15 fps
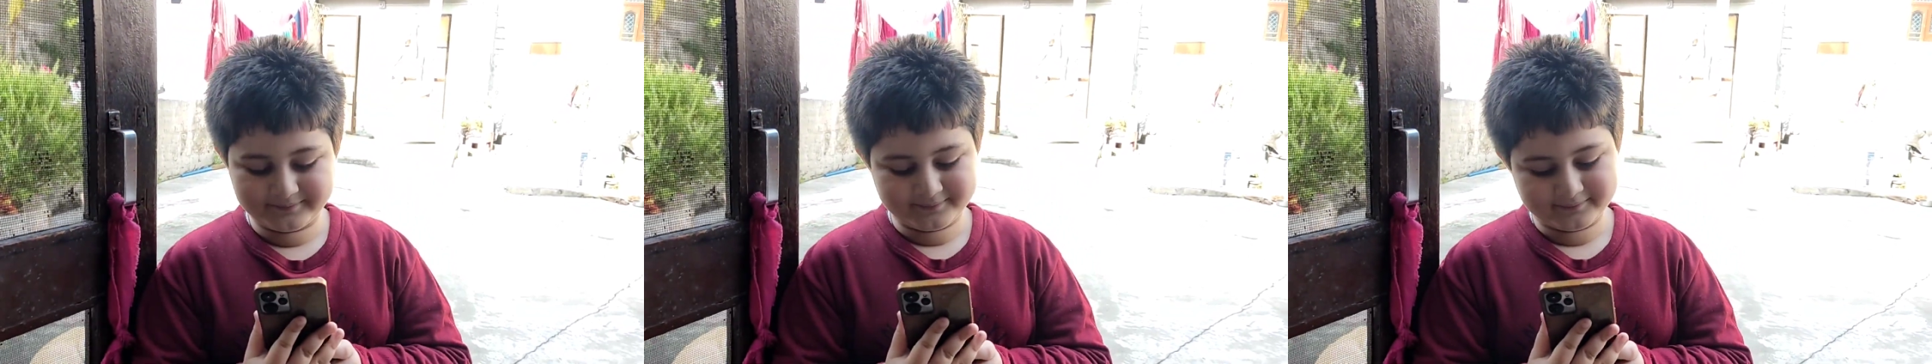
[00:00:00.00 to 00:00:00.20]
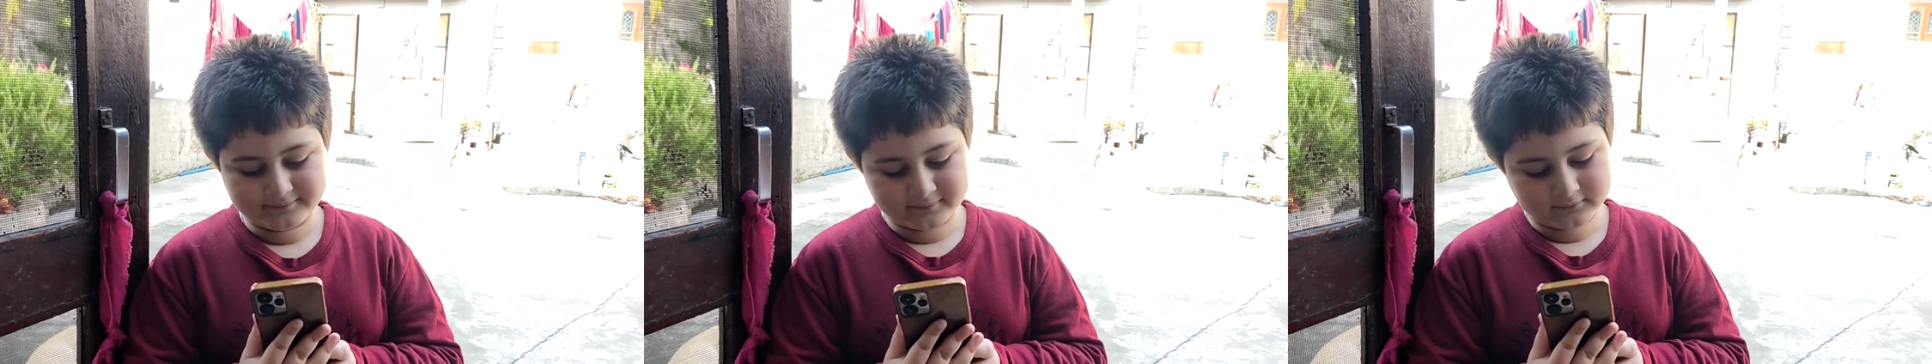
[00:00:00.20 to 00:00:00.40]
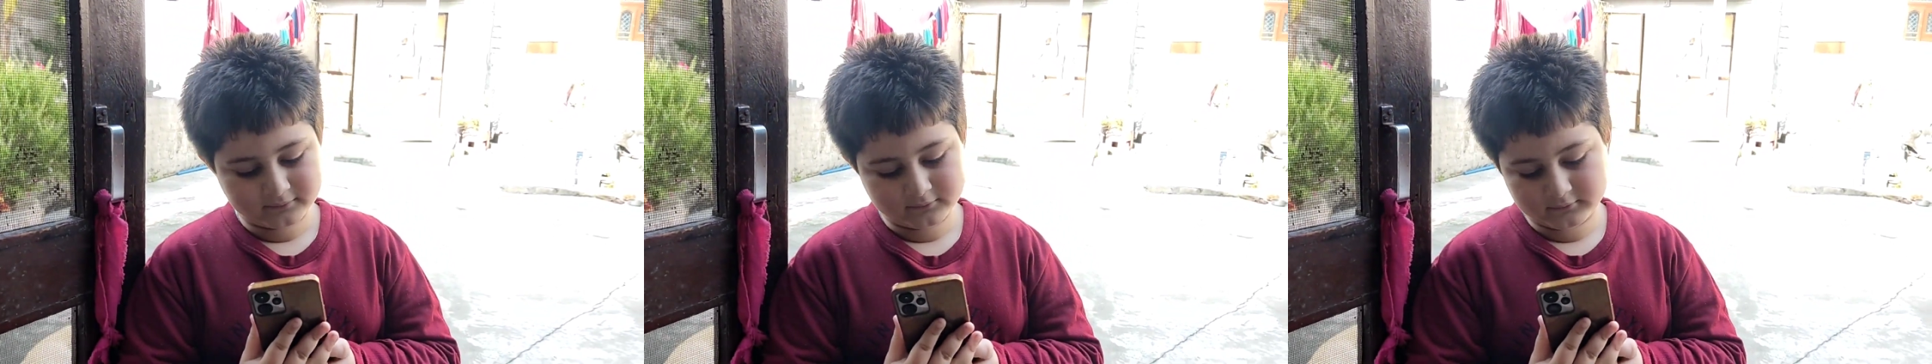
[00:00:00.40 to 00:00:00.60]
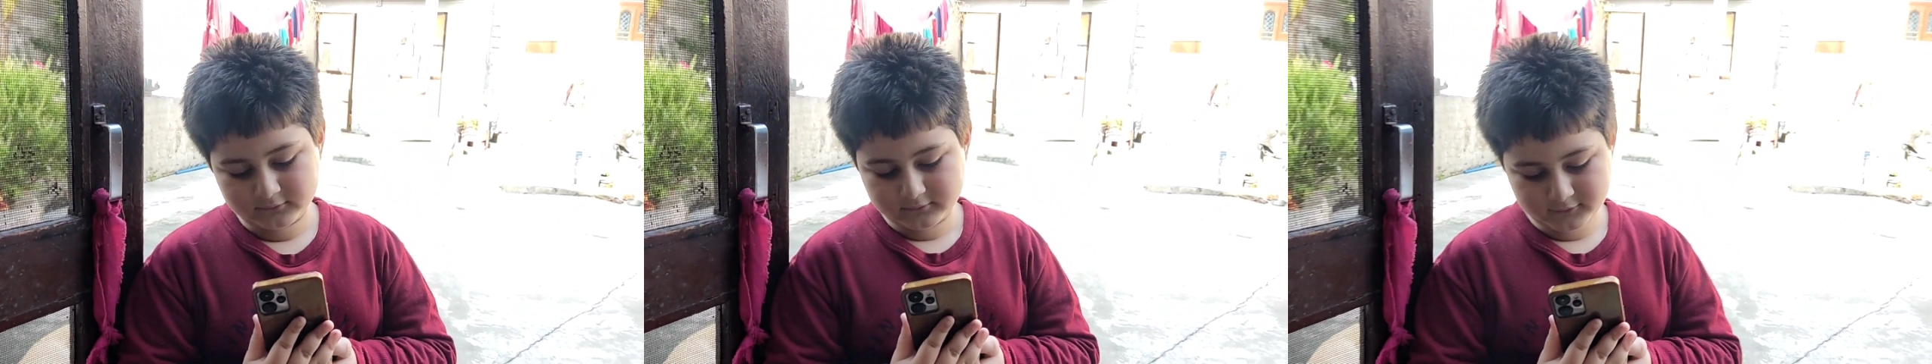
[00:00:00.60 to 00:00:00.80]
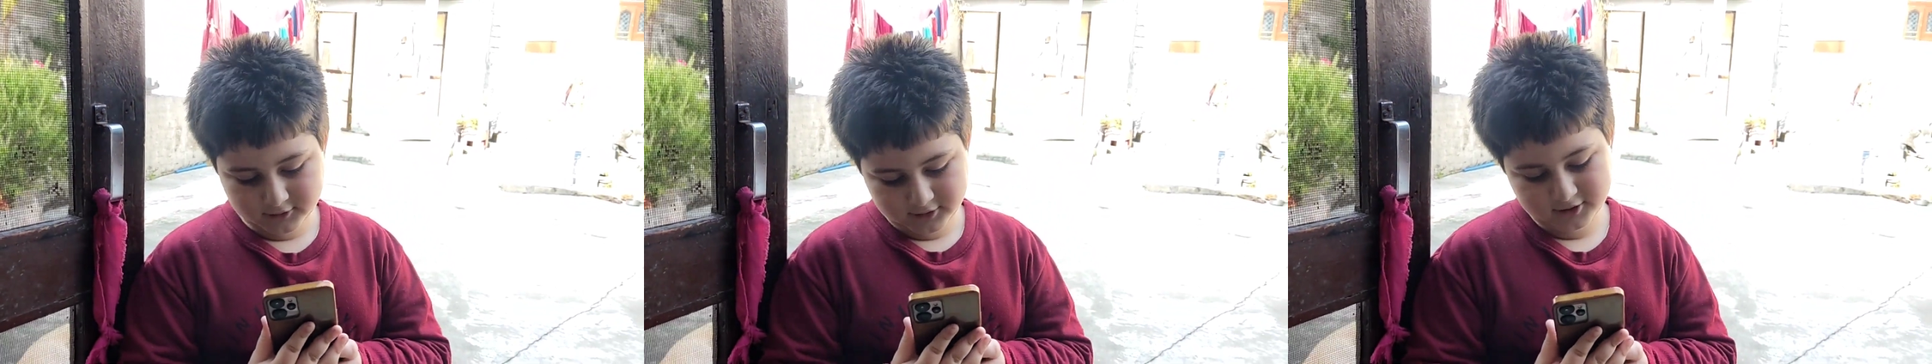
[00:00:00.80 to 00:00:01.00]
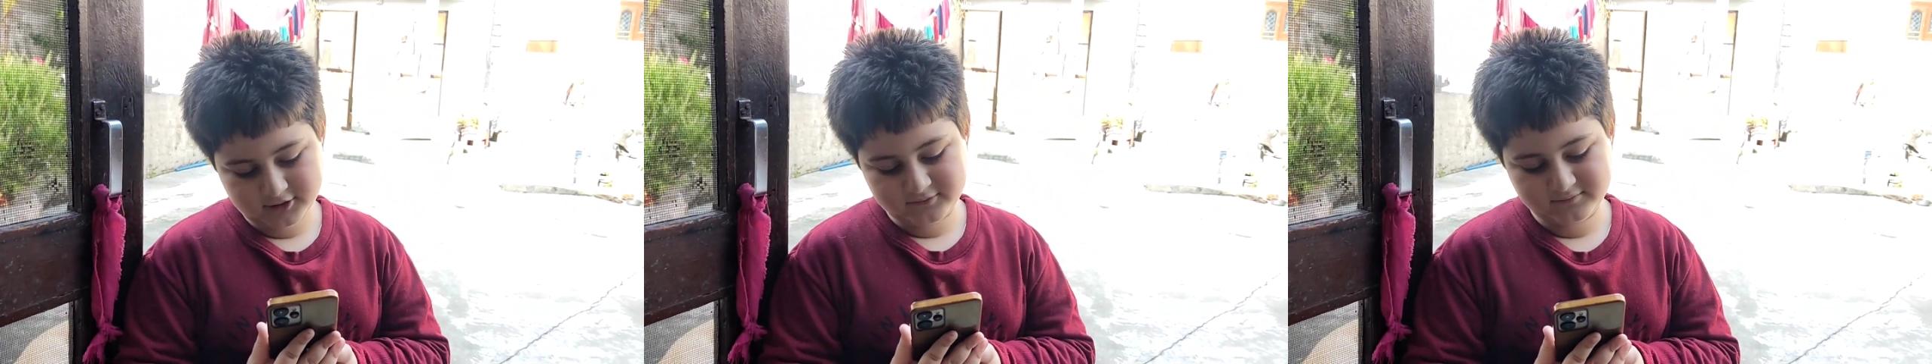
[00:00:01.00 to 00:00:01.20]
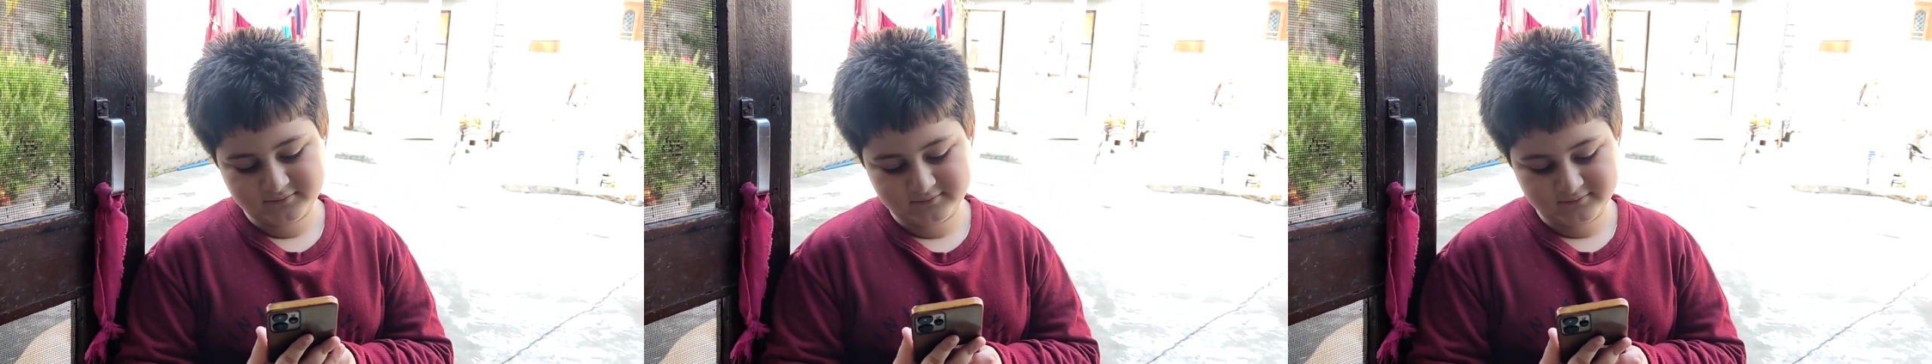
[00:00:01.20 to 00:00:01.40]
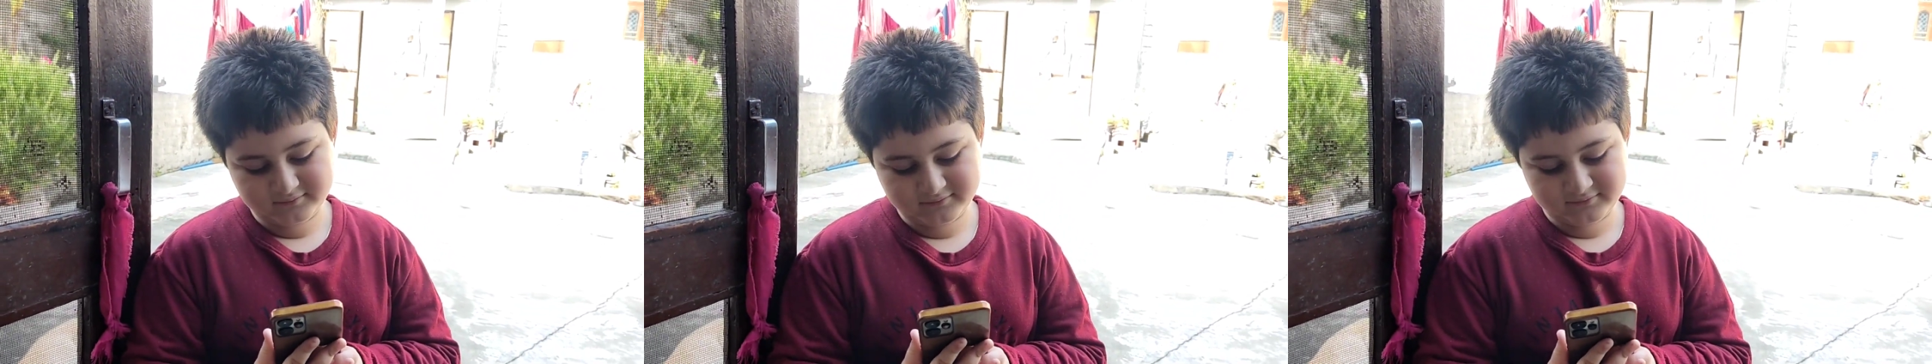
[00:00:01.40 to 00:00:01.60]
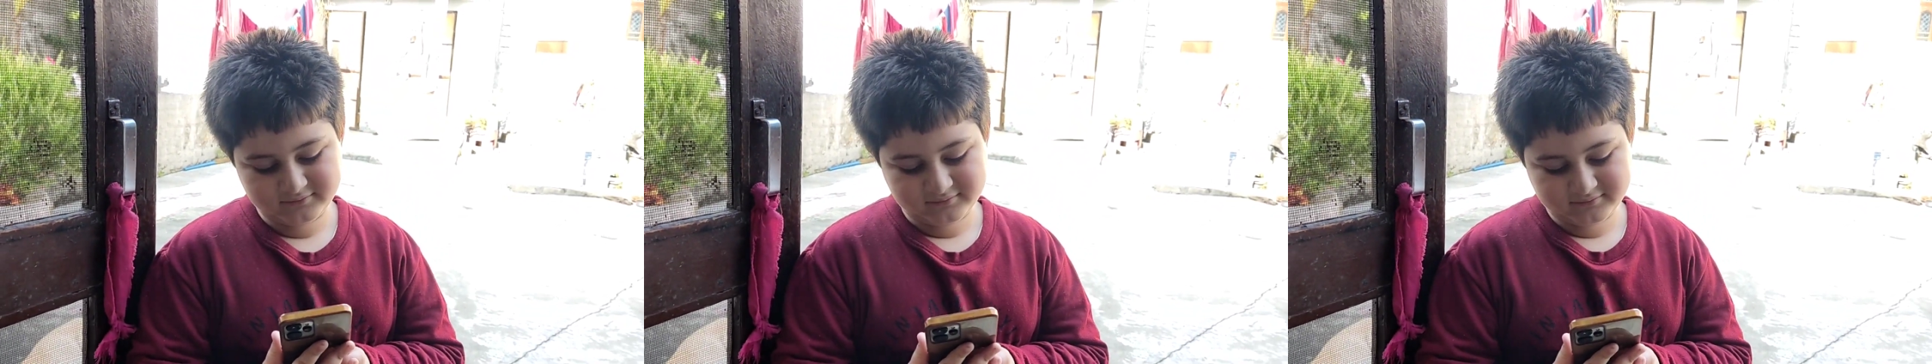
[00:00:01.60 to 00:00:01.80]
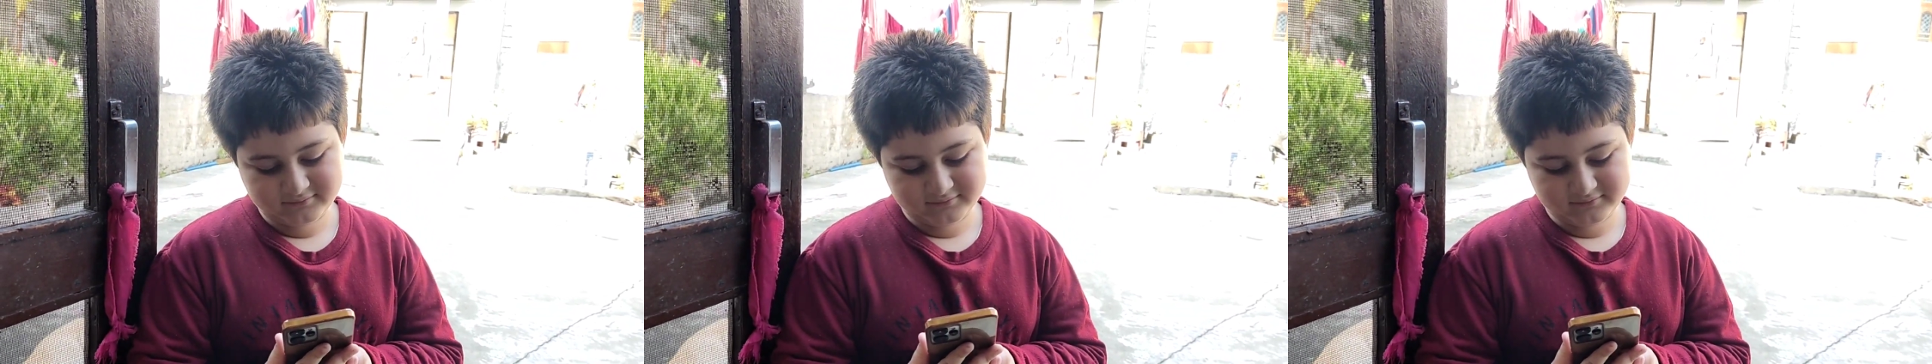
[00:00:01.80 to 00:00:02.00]
पटाखे चलाए हाँ।
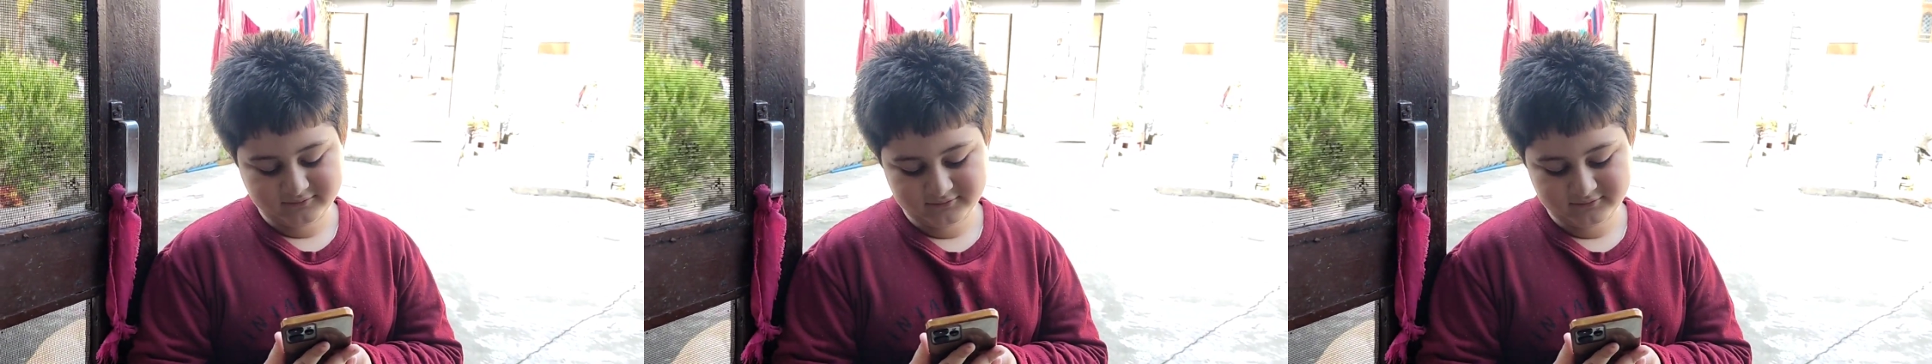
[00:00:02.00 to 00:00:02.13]
कितने